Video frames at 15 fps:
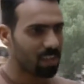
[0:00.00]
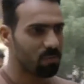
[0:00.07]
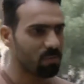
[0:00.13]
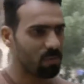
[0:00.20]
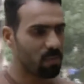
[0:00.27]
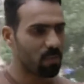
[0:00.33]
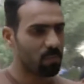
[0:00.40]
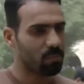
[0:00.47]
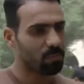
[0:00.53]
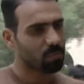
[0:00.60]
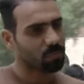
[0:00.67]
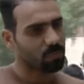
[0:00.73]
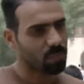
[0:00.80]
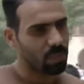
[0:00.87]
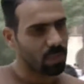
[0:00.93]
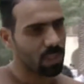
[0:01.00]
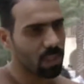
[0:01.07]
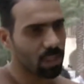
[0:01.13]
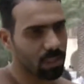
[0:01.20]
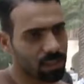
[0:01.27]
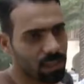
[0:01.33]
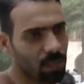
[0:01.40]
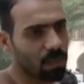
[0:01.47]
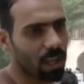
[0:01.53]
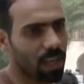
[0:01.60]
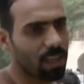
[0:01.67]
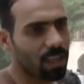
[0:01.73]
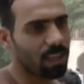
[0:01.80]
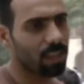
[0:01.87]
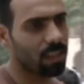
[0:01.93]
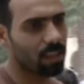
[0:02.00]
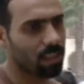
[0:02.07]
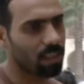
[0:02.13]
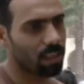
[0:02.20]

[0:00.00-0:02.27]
الله صفحه جديده هي صفحة البناء والاعمار